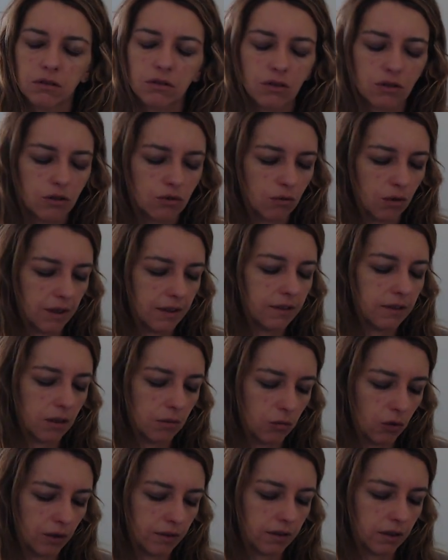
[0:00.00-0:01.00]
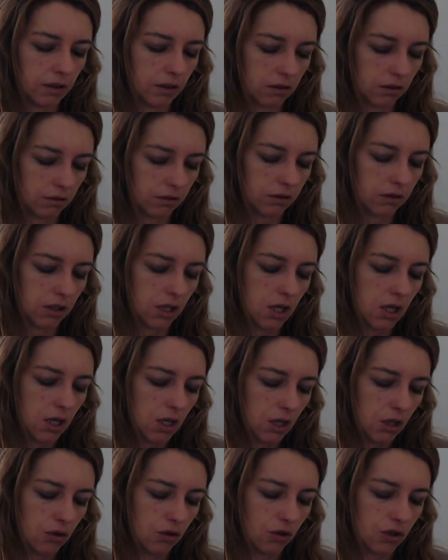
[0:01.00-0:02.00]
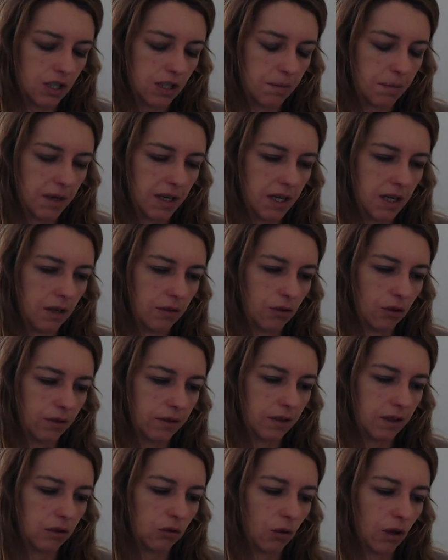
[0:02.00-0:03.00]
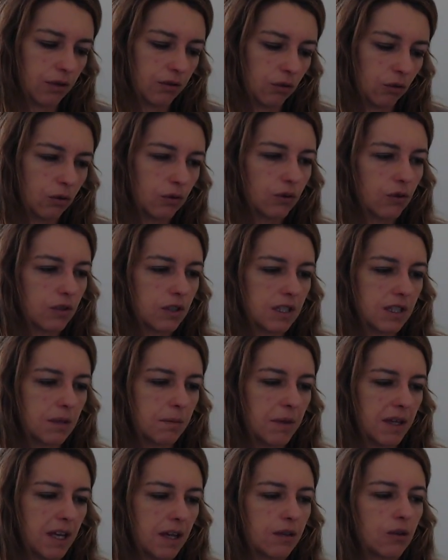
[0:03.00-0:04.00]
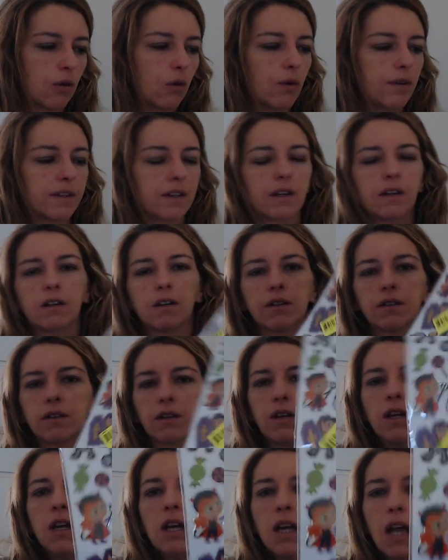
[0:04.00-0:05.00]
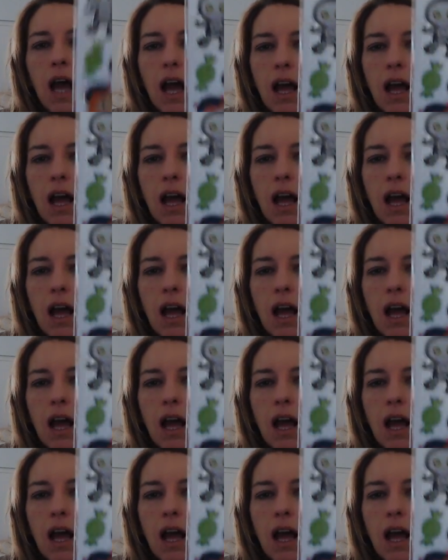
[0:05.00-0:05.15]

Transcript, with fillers: Ouais, c'était moins 50. Donc, j'ai payé, donc c'était 3 euros, donc je les ai payés 1,50 euro. Alors,